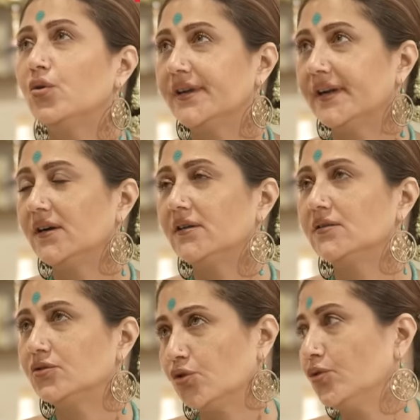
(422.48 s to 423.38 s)
ওদের
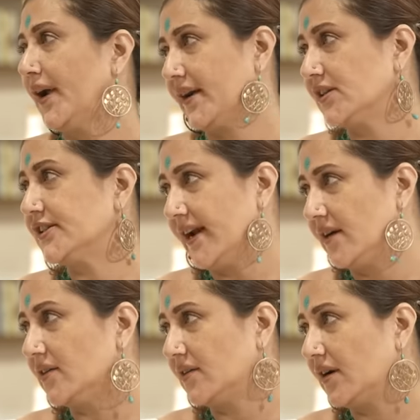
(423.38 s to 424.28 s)
জন্য একটা
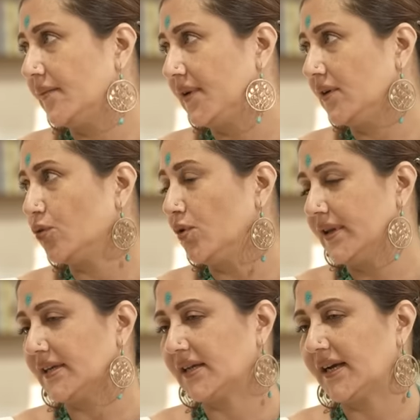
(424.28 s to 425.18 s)
শেল্টার আমি
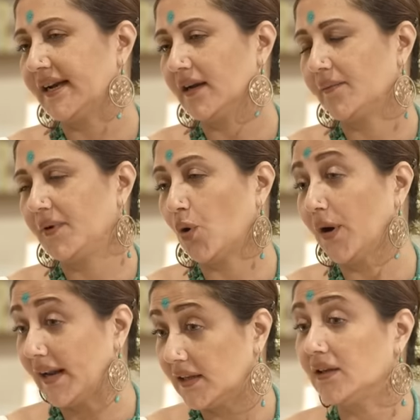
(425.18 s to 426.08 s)
খুলতে আচ্ছা। চাই এটা আমি
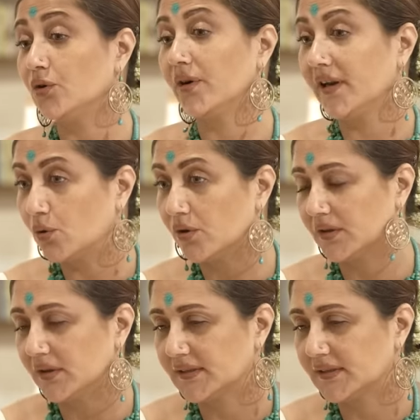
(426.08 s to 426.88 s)
অনেক দিন ধরেই করতে